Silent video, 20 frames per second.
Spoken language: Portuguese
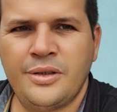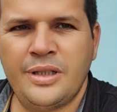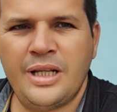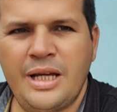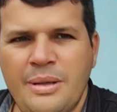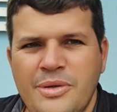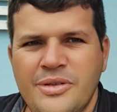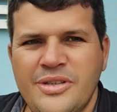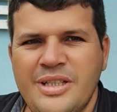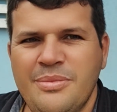
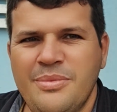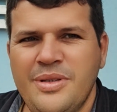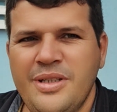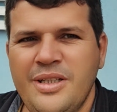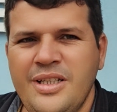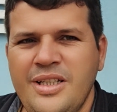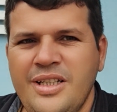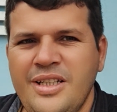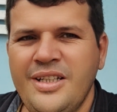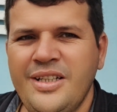Olá, meus
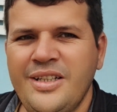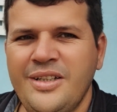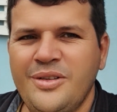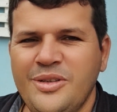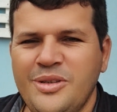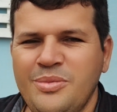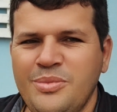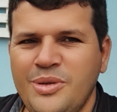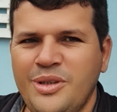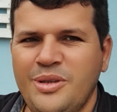
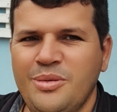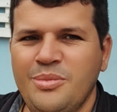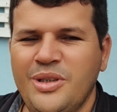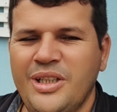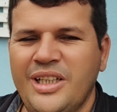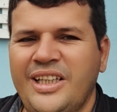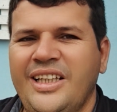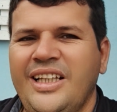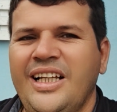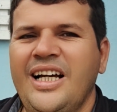amigos, muito
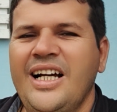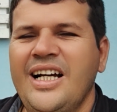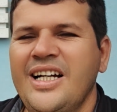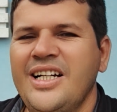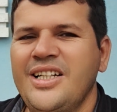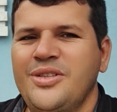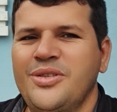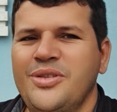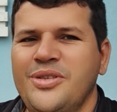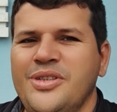boa
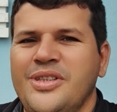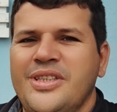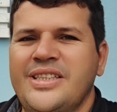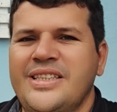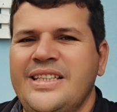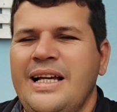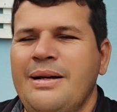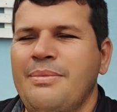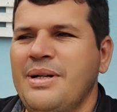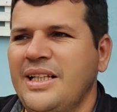tarde. Hoje é
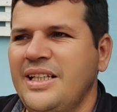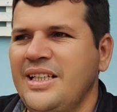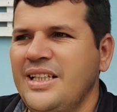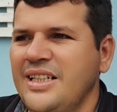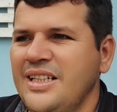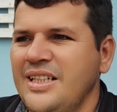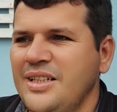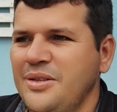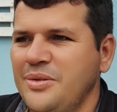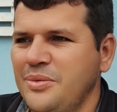
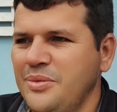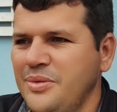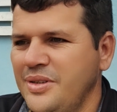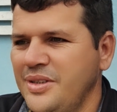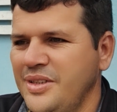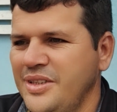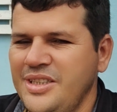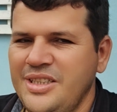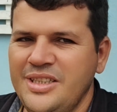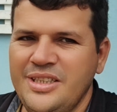sabadão,
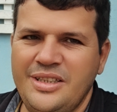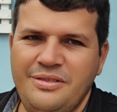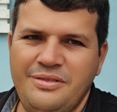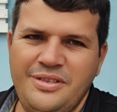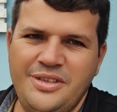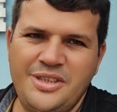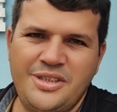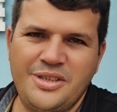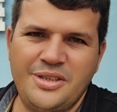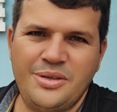dia
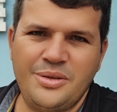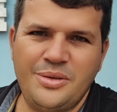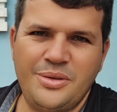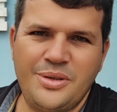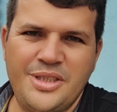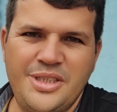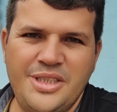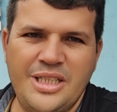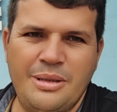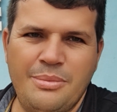
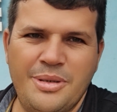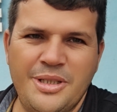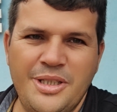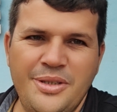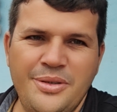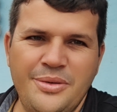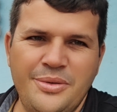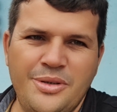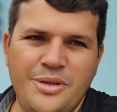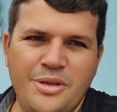22 de
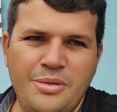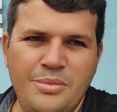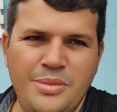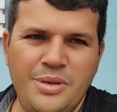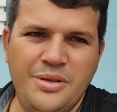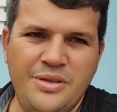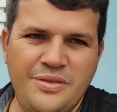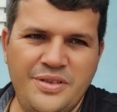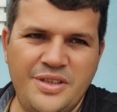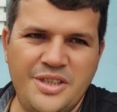abril de
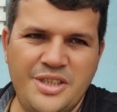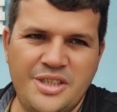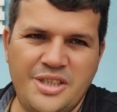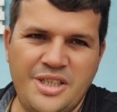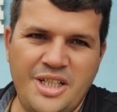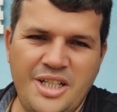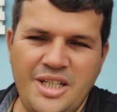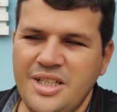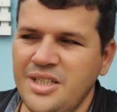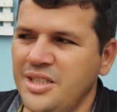
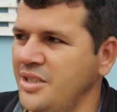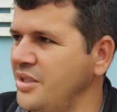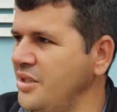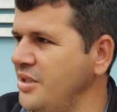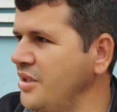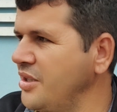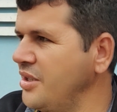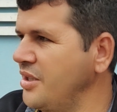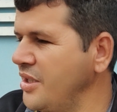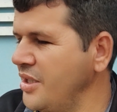2023.
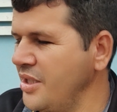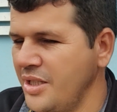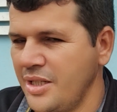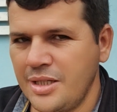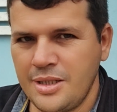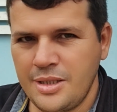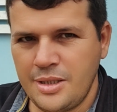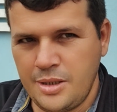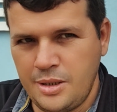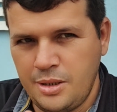
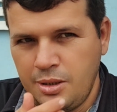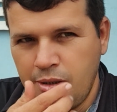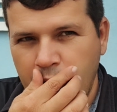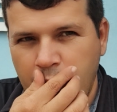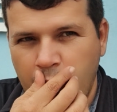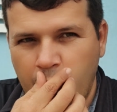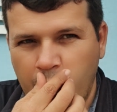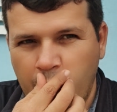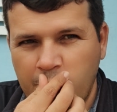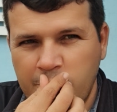
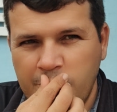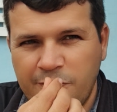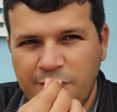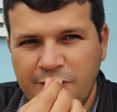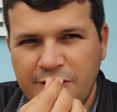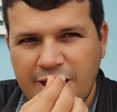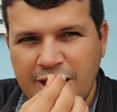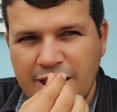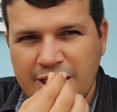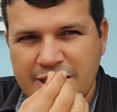Hoje eu
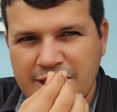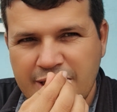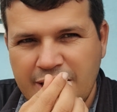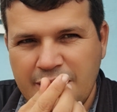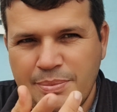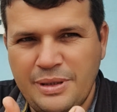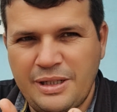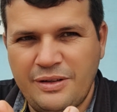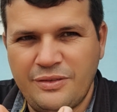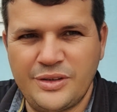vim trazer
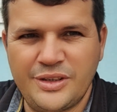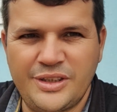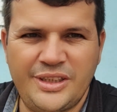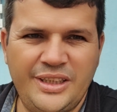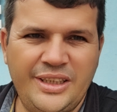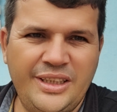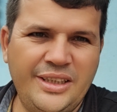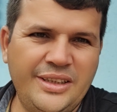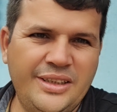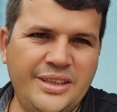aqui para
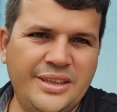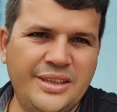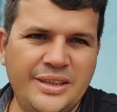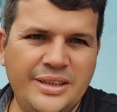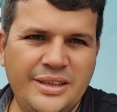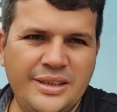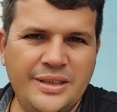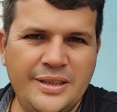vocês